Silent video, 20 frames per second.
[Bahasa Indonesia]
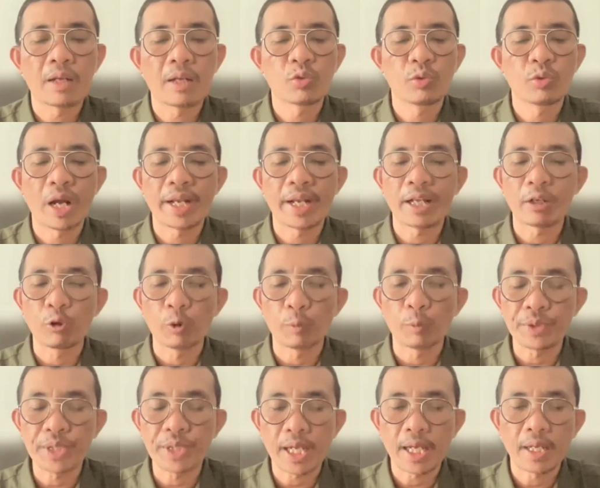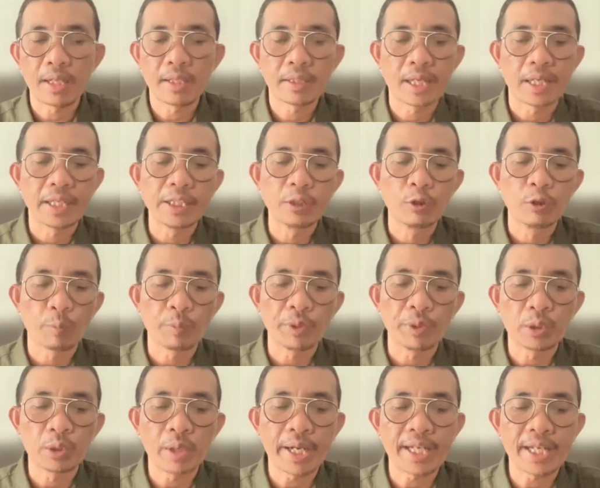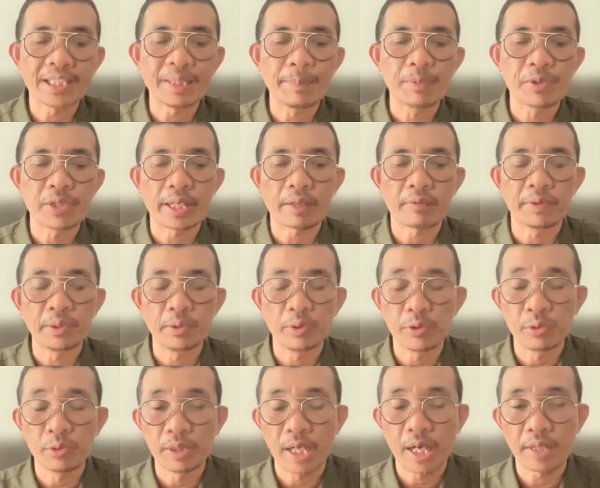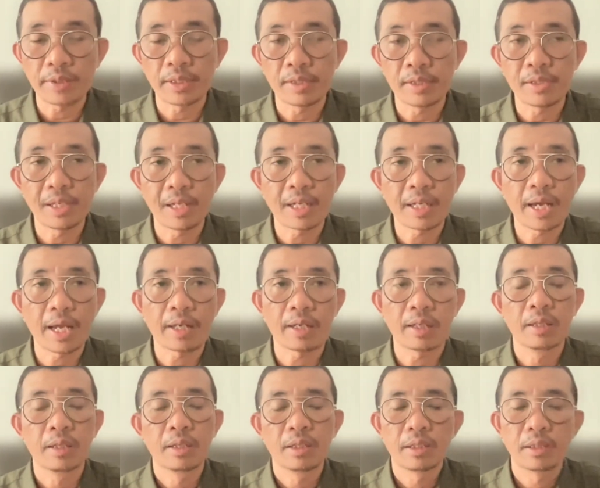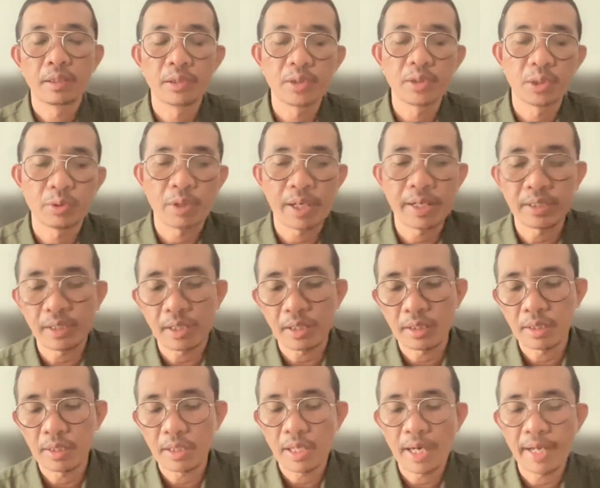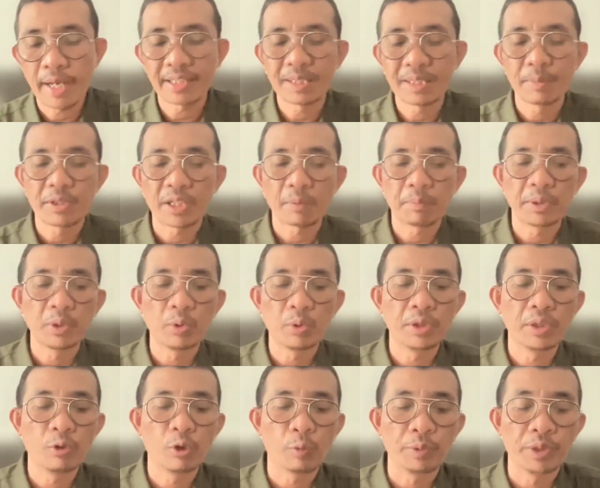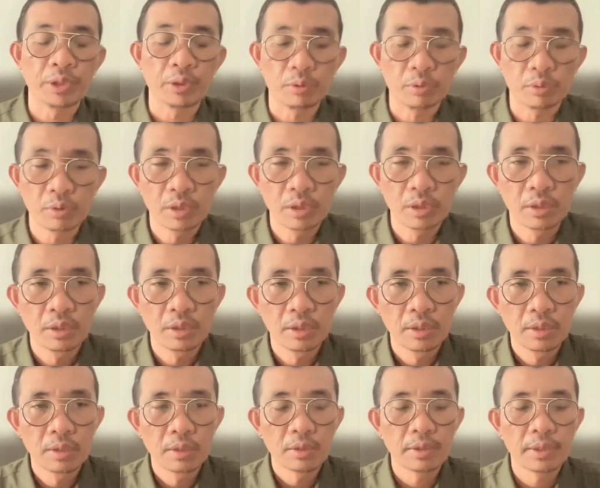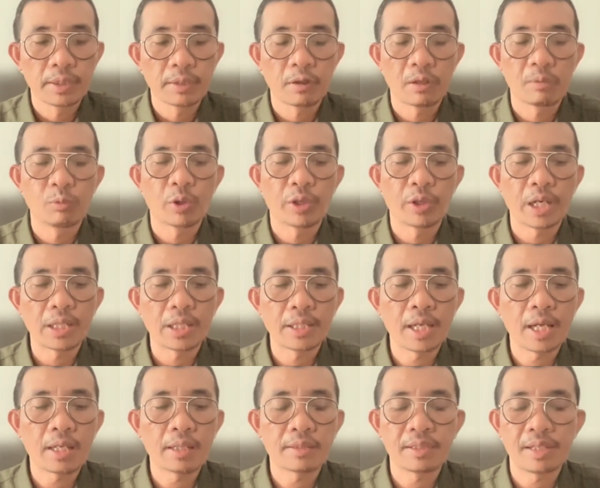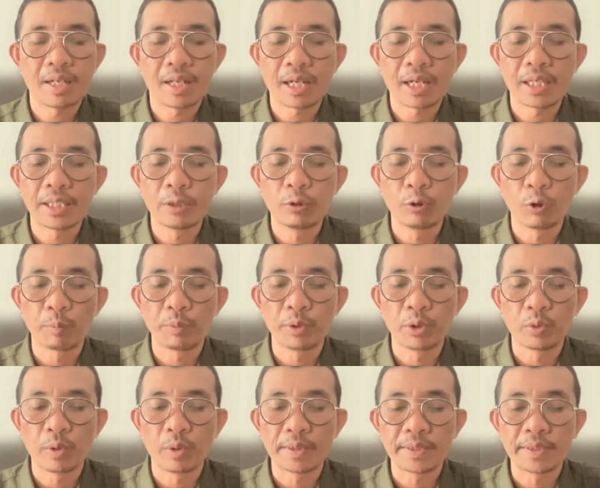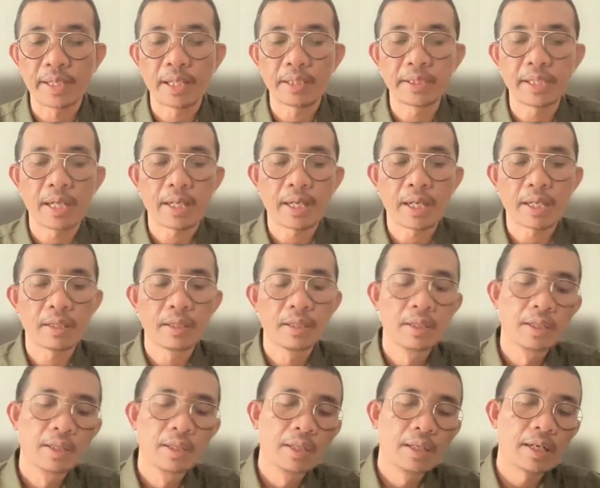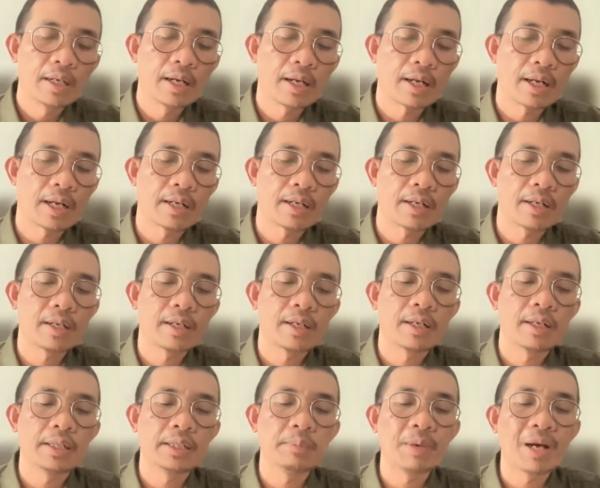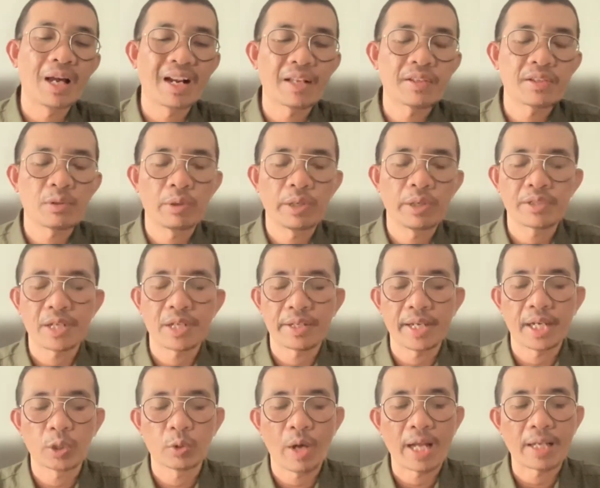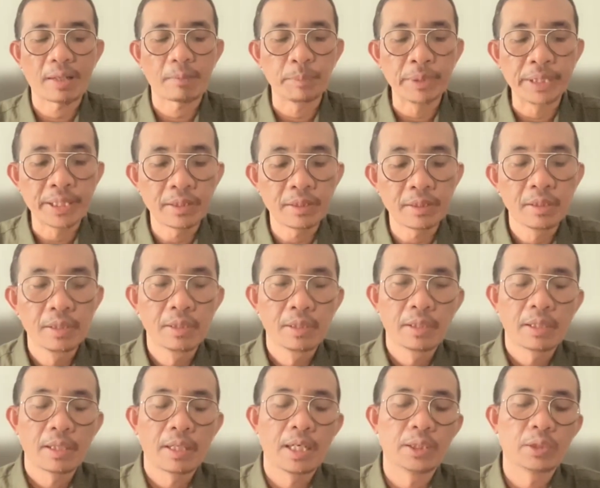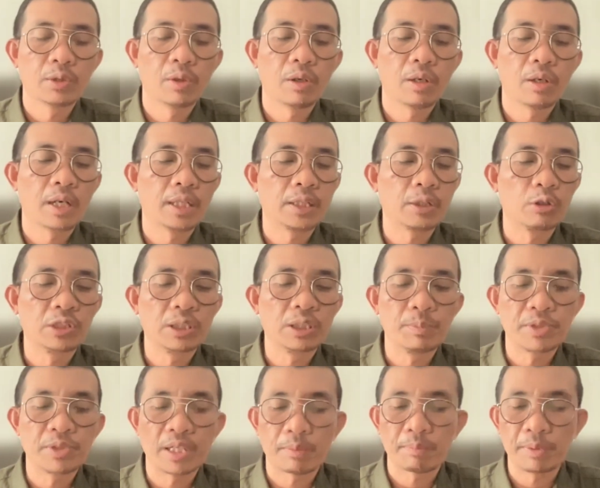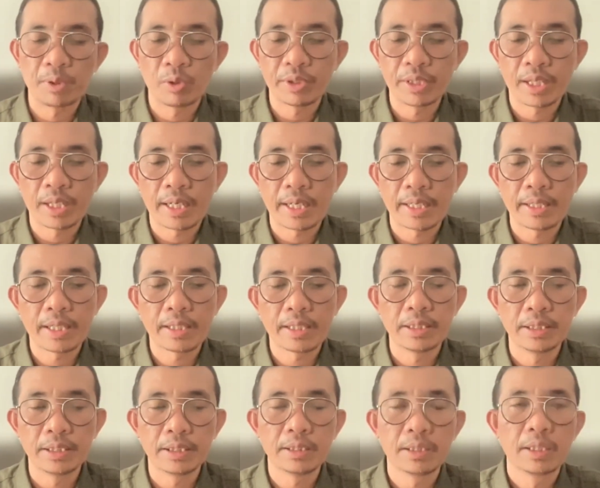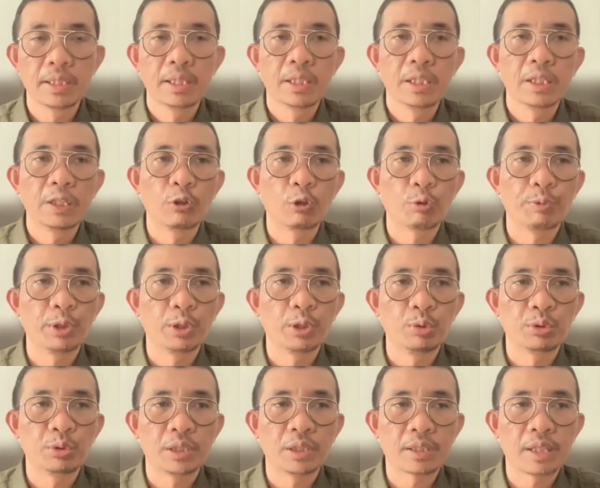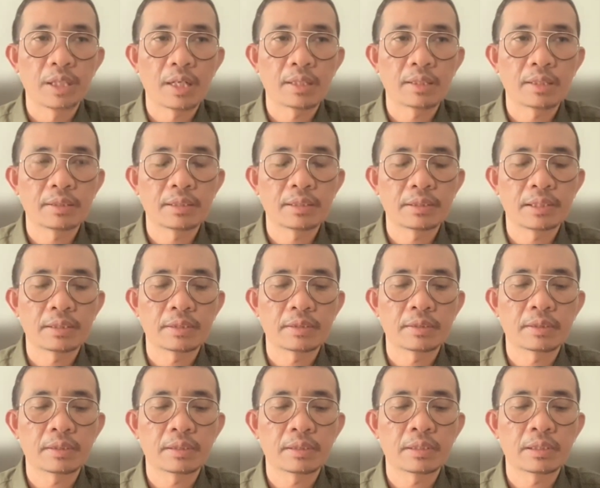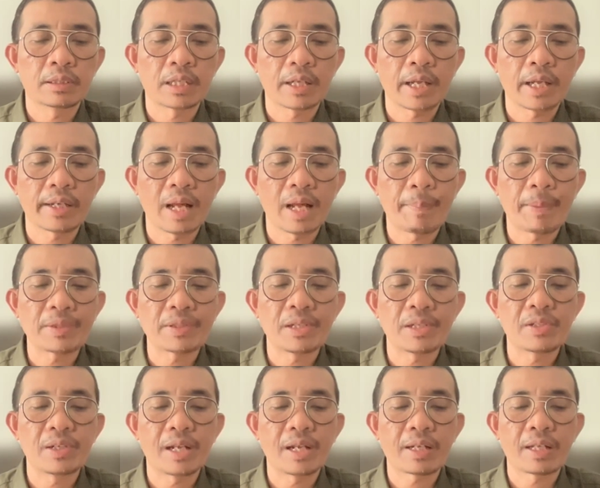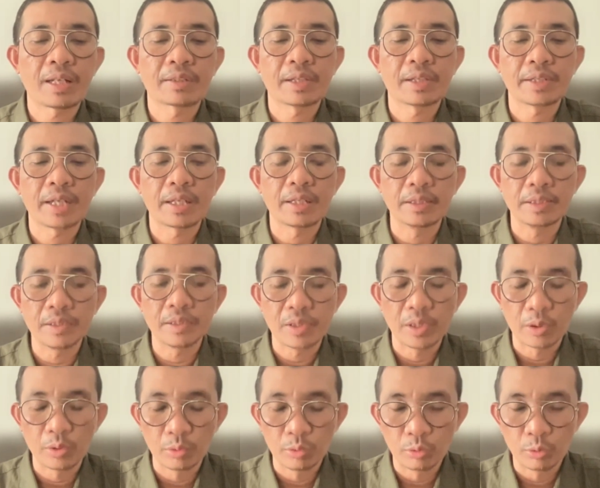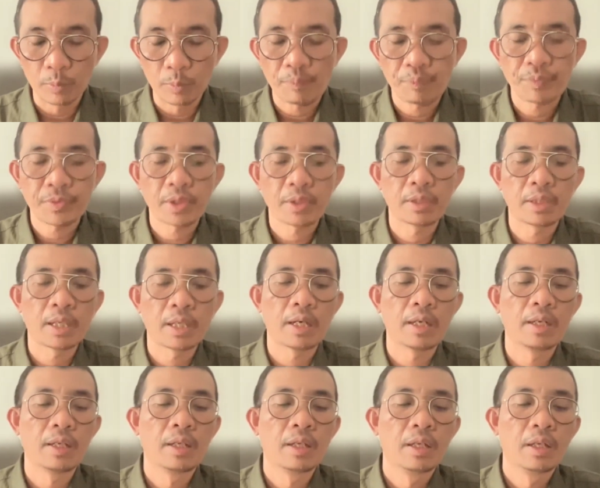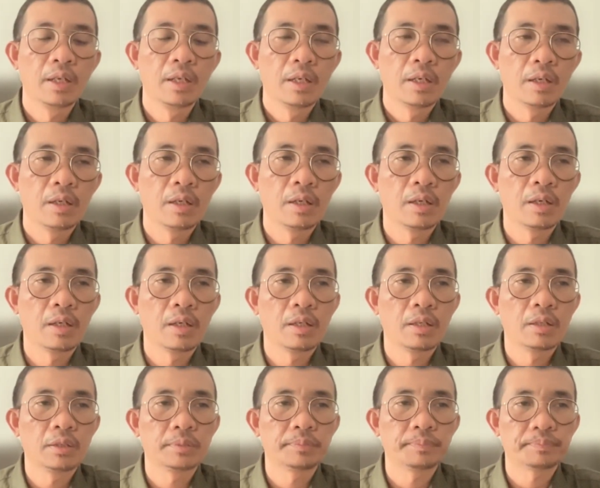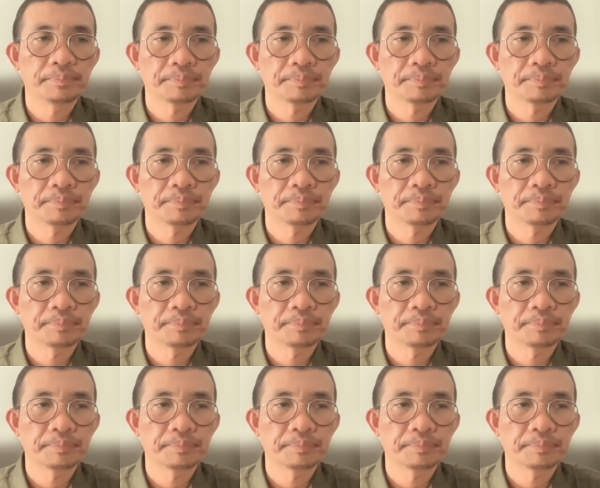sudah ada grupnya. Nah di grup itu ada tim snack video juga. Jadi silakan di situ ada ada tim snack video di grup itu. Jadi kalau mau nanya silakan di grup itu aja nanti akan akan dibalas oleh saya atau admin atau atau tim snack video yang ada di grup itu tentang terkait apa saya silakan tanya di situ. Nah eh,